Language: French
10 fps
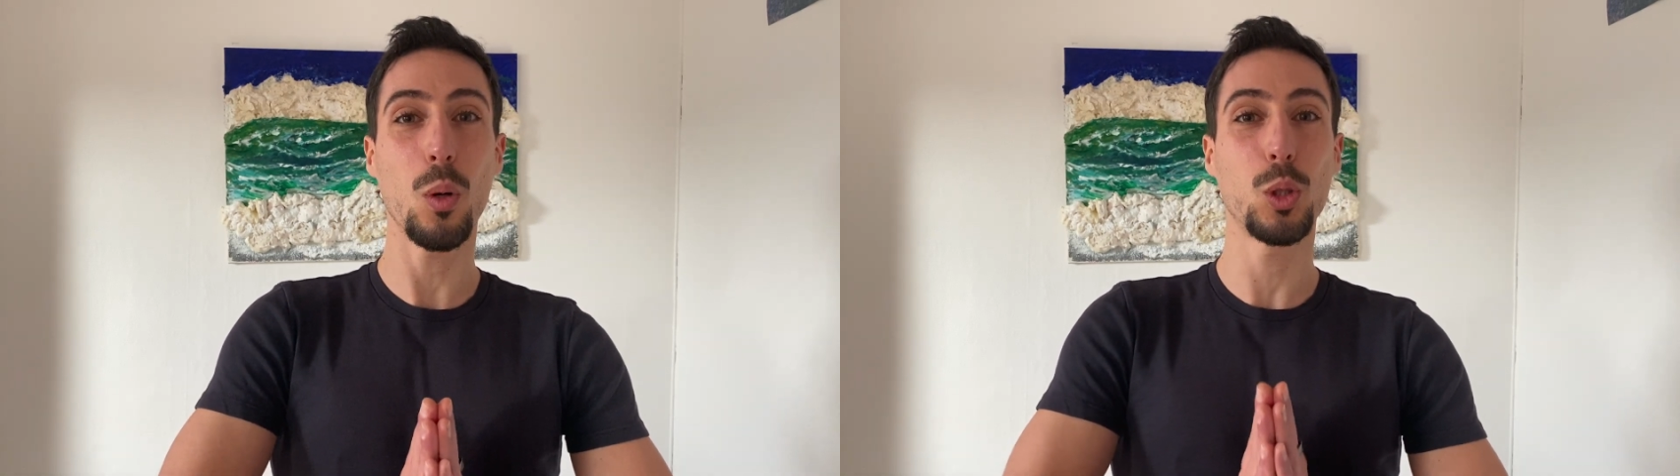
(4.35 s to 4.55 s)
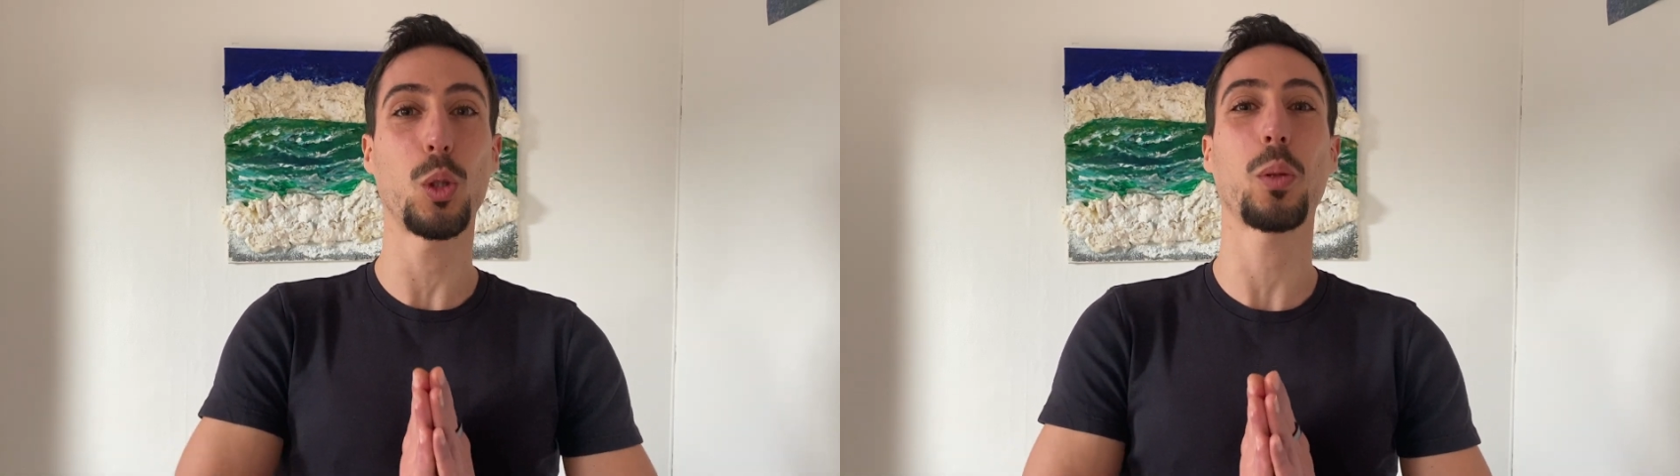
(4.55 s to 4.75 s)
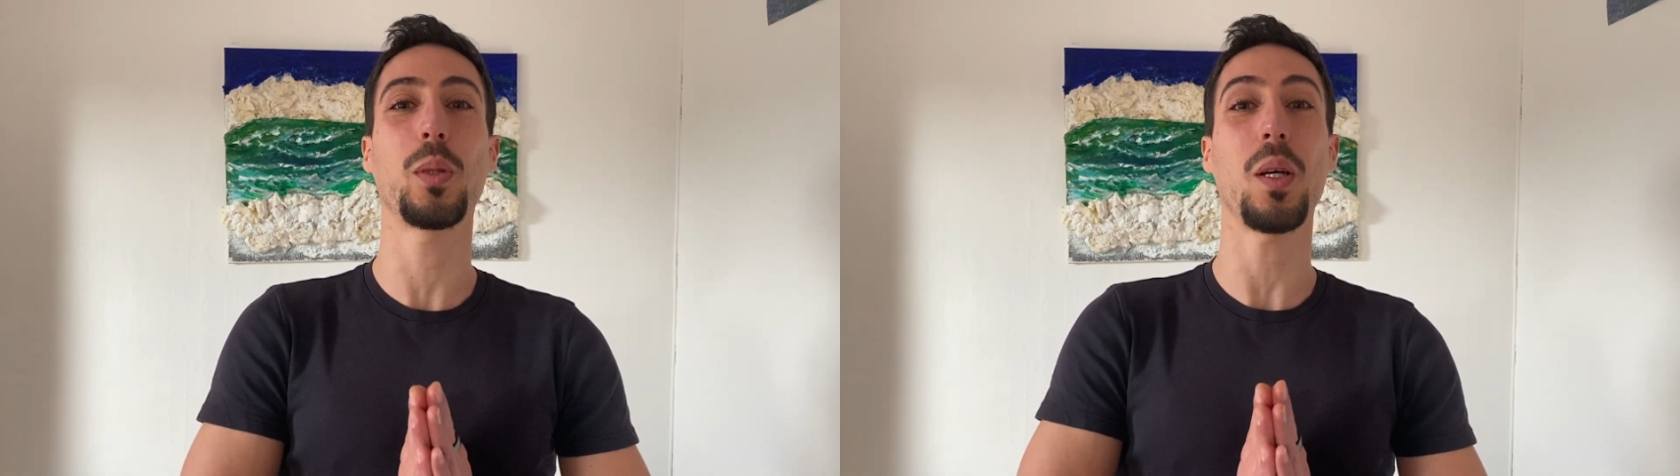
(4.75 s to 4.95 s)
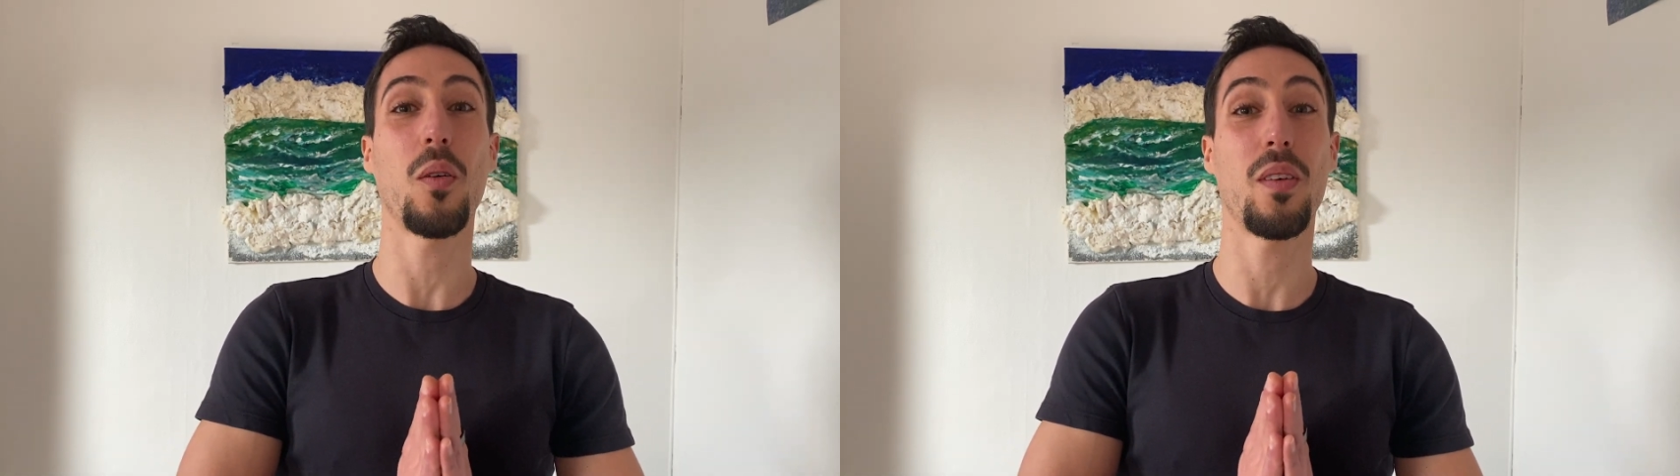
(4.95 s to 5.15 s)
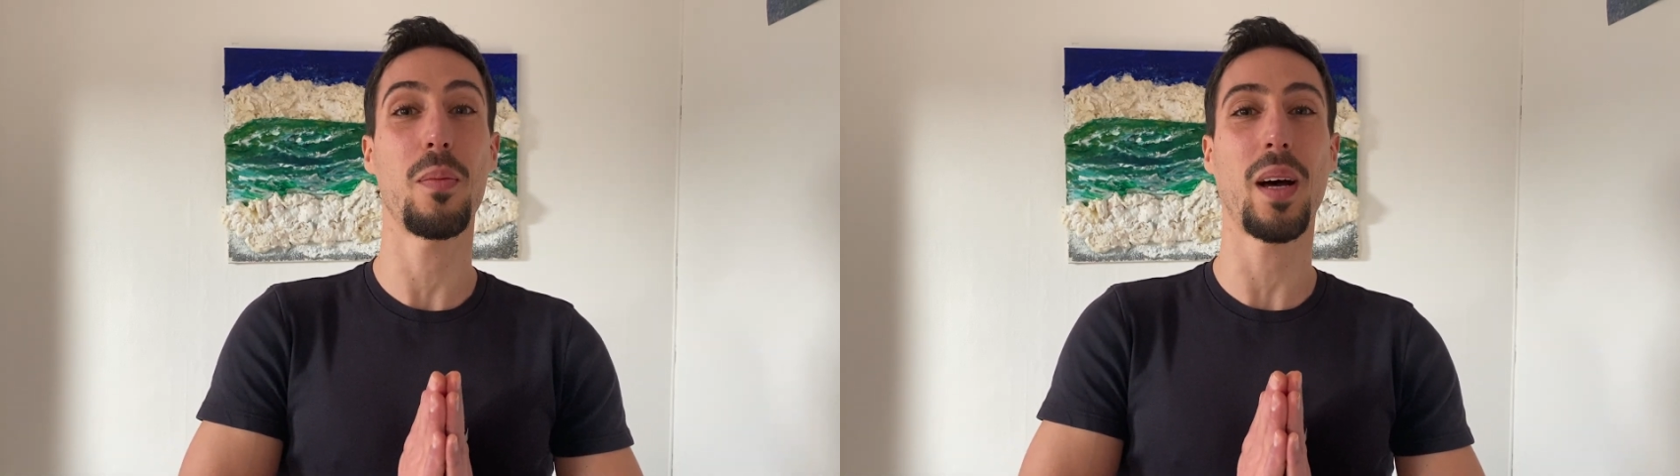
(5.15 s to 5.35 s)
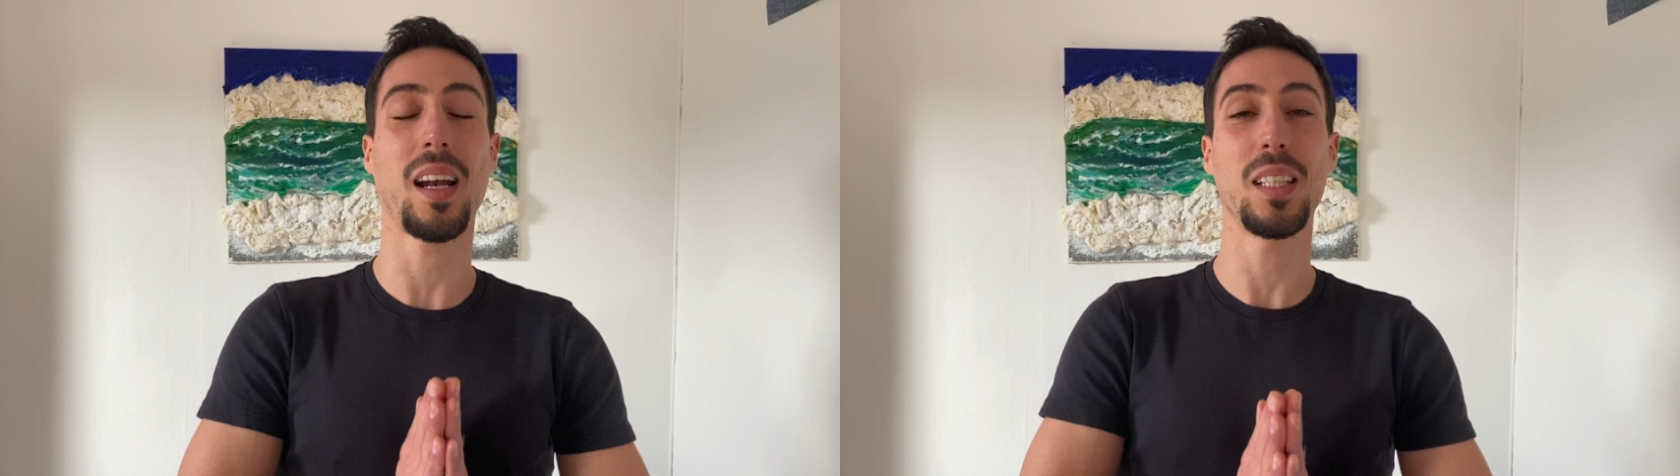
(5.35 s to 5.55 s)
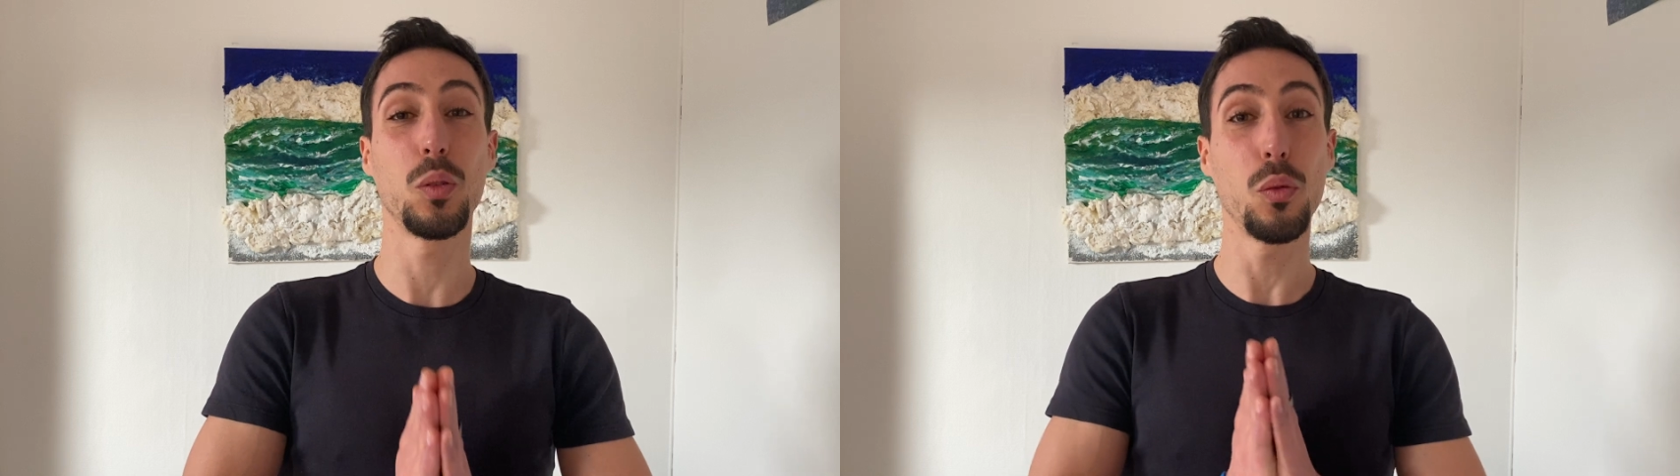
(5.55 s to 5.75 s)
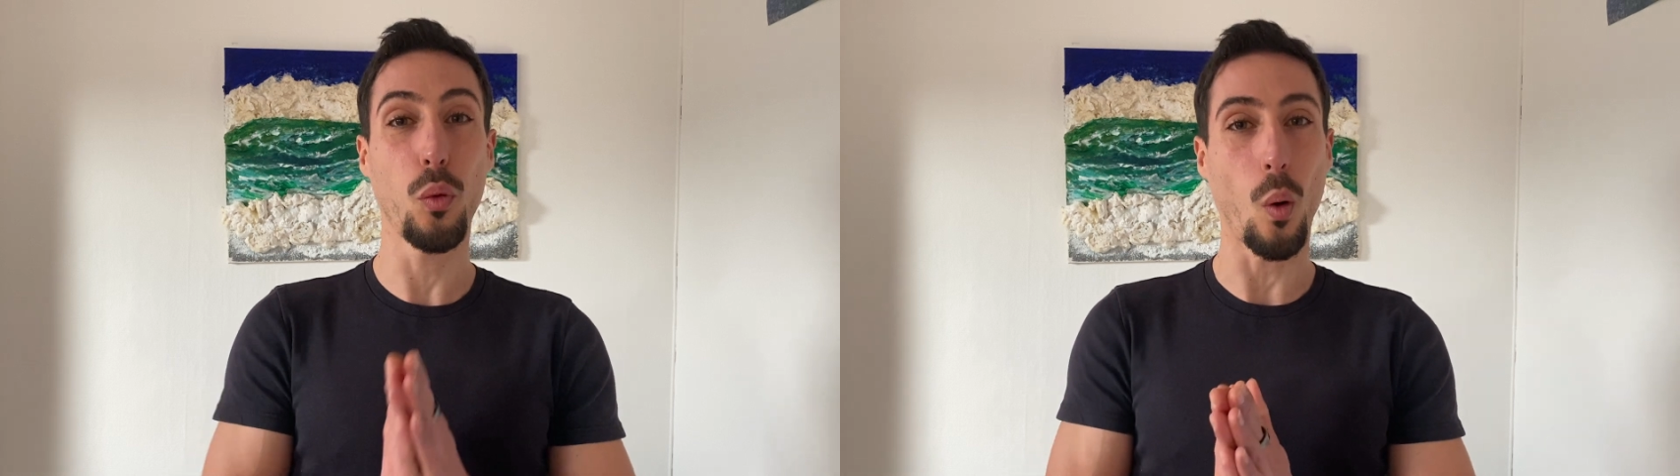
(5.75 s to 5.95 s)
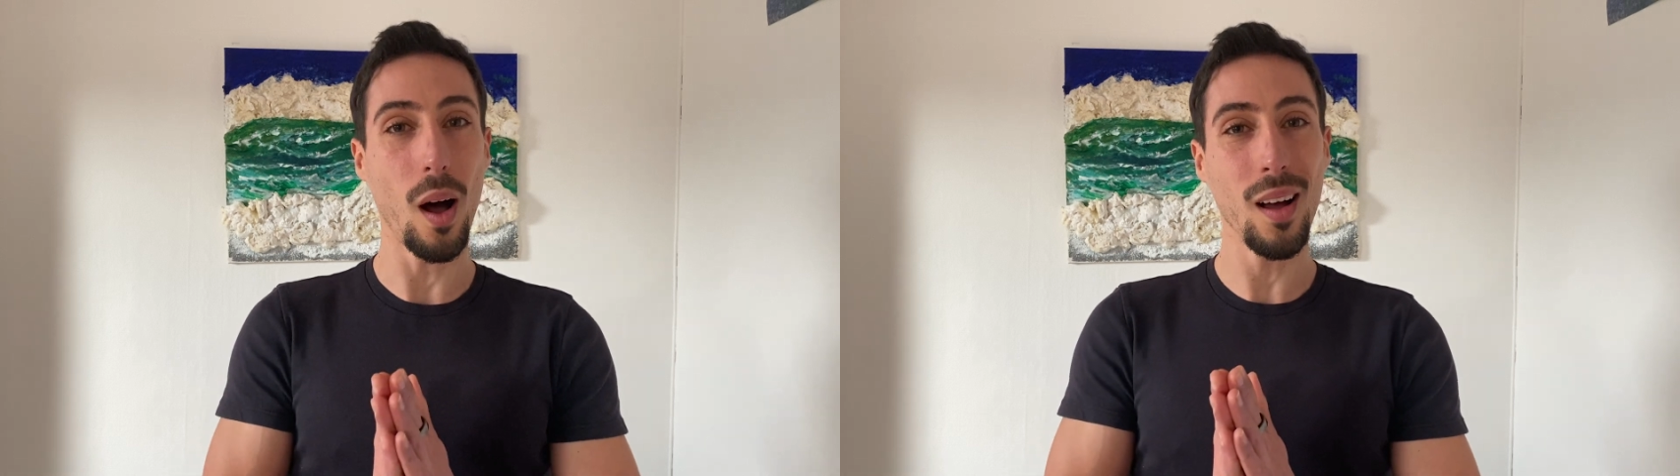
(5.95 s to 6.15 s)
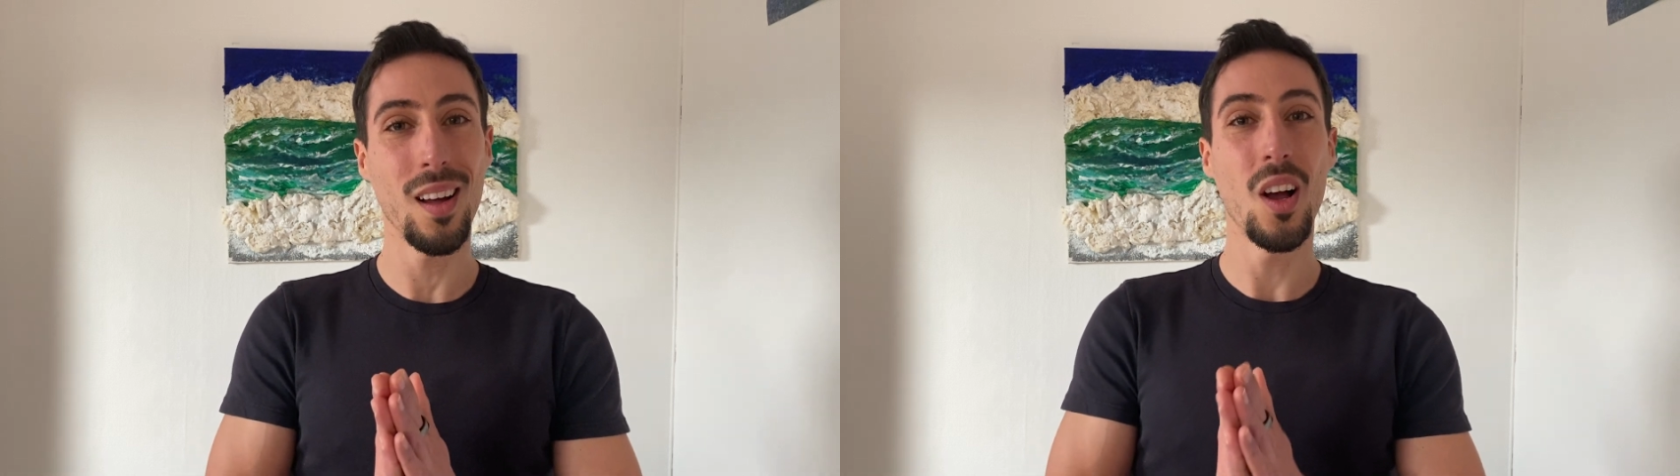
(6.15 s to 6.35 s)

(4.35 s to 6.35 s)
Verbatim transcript: Aujourd'hui, on va parler du froid